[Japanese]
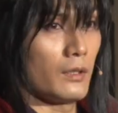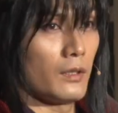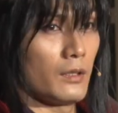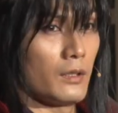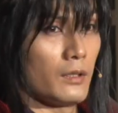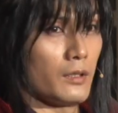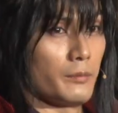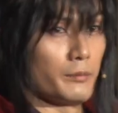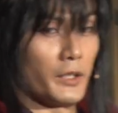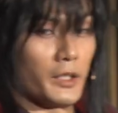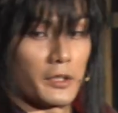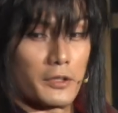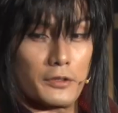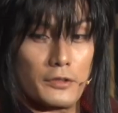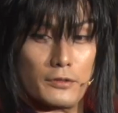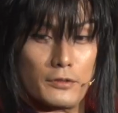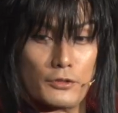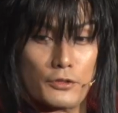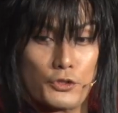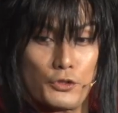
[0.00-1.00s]
えー、まあ、
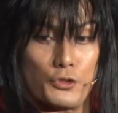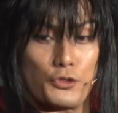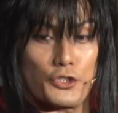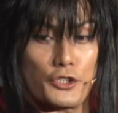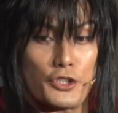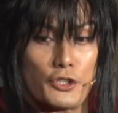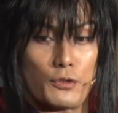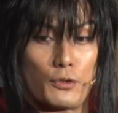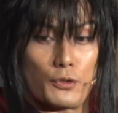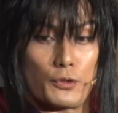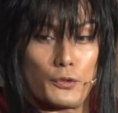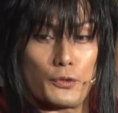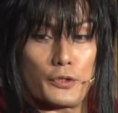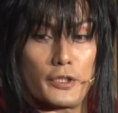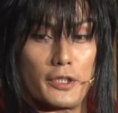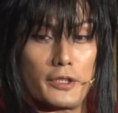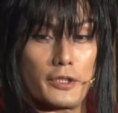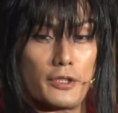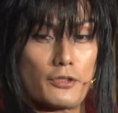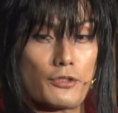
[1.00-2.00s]
正直この
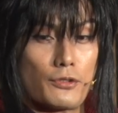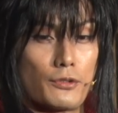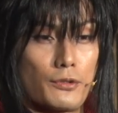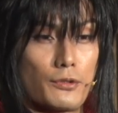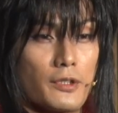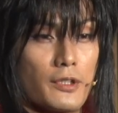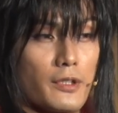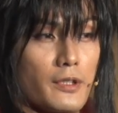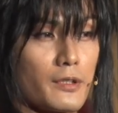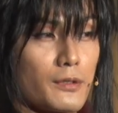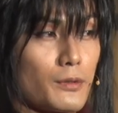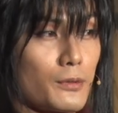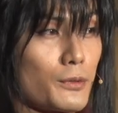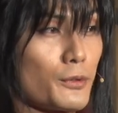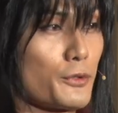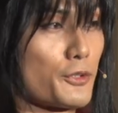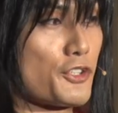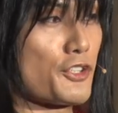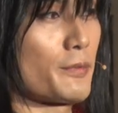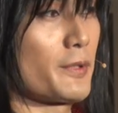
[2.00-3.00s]
劇場でこ
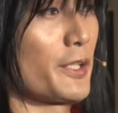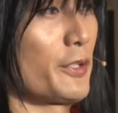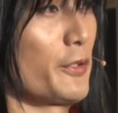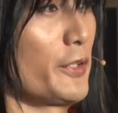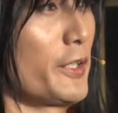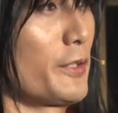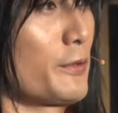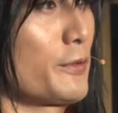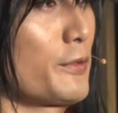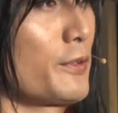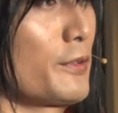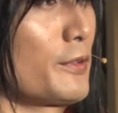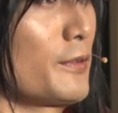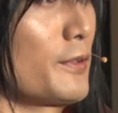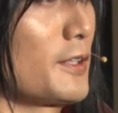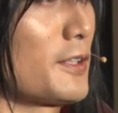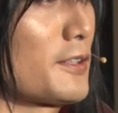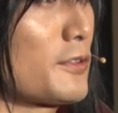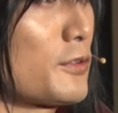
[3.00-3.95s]
のお芝居をやるっていうのは